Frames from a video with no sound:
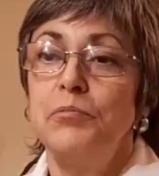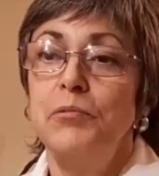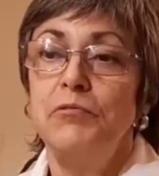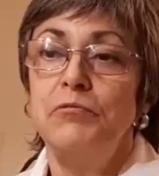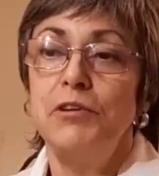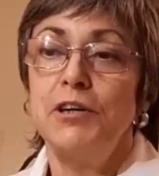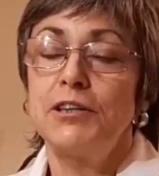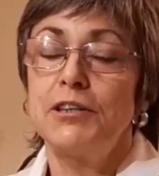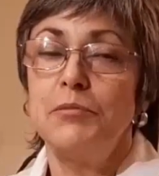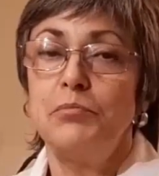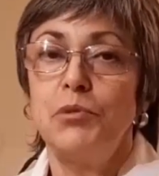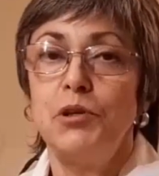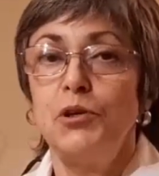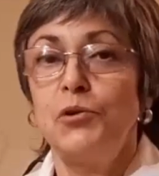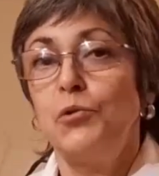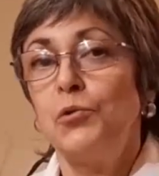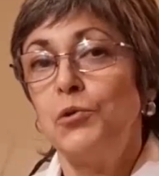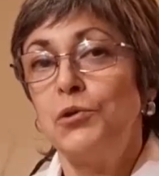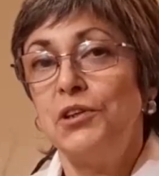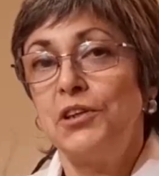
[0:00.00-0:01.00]
эффекты
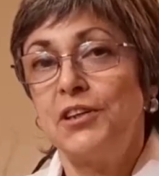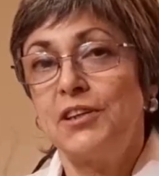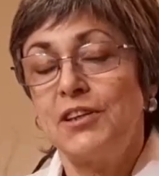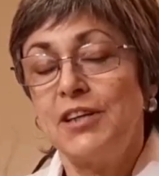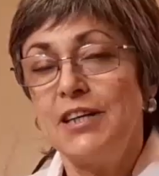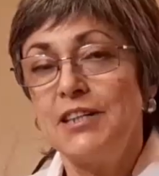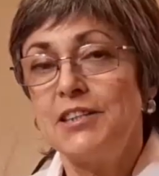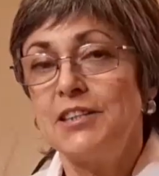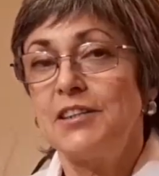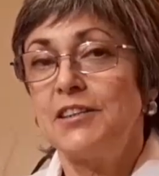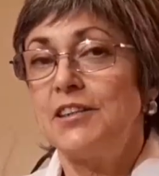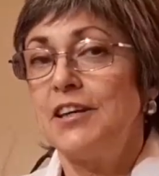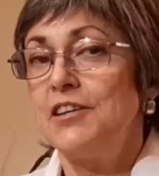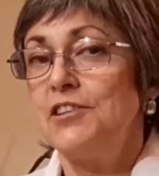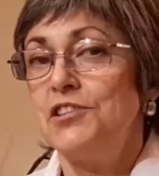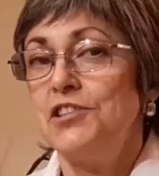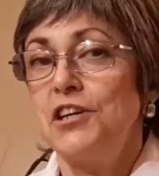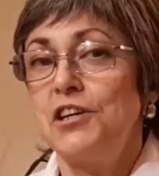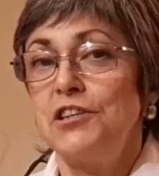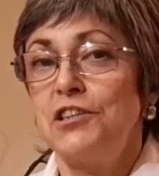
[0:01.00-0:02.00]
перехода красок,
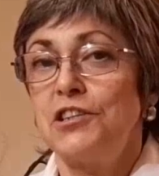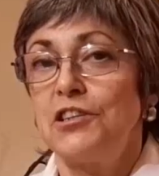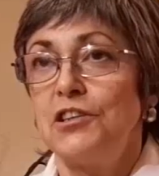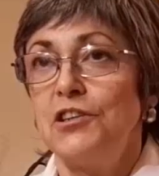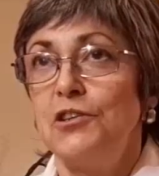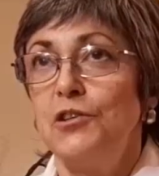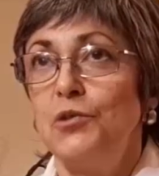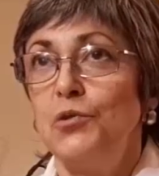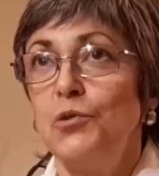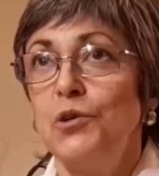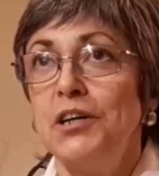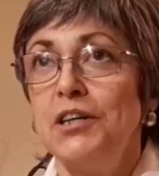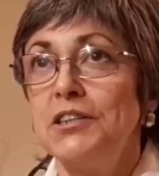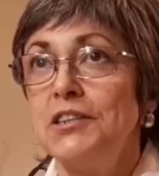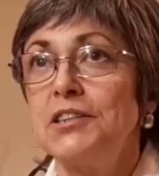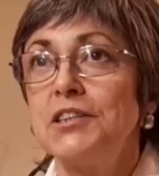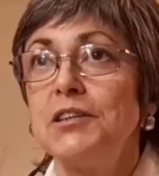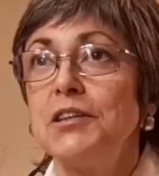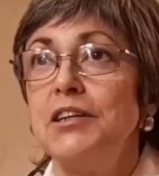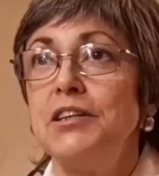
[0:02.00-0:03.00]
тончайшие
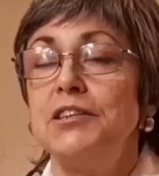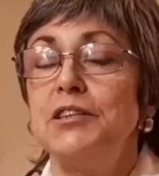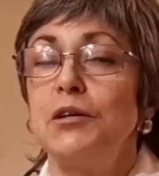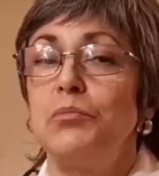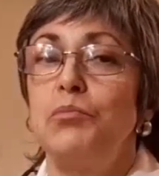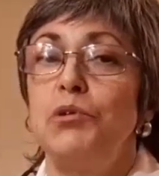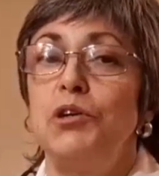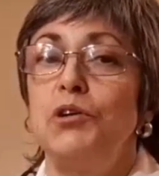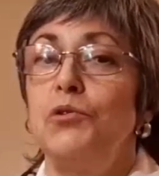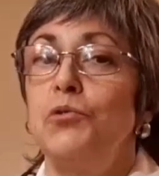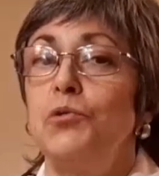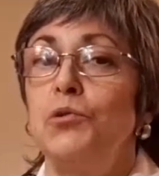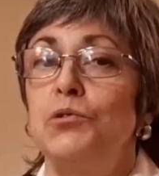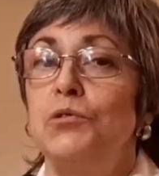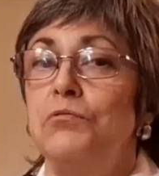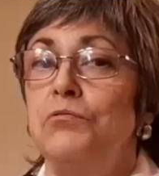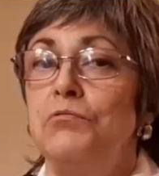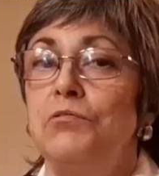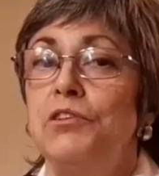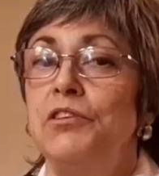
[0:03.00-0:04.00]
нюансы этих
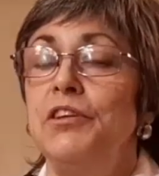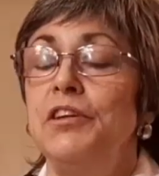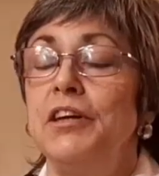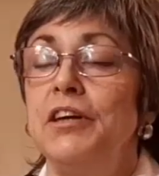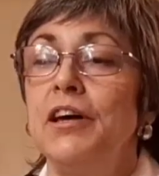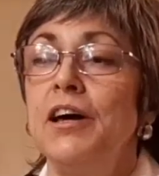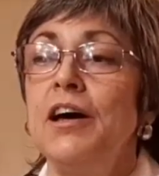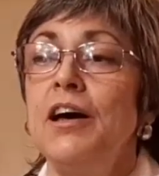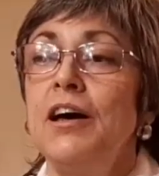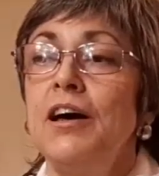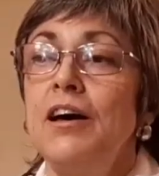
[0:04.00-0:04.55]
переходов видны.